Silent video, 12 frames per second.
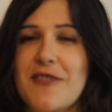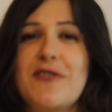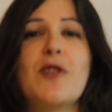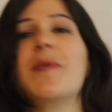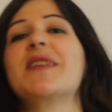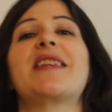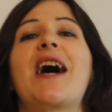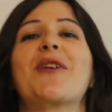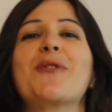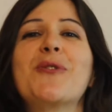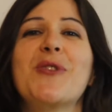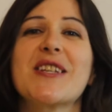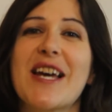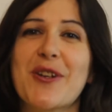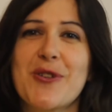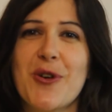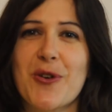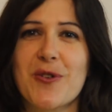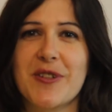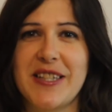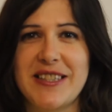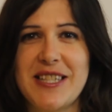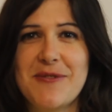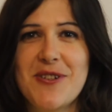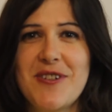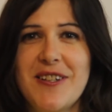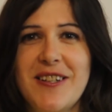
fomentar un desarrollo cognitivo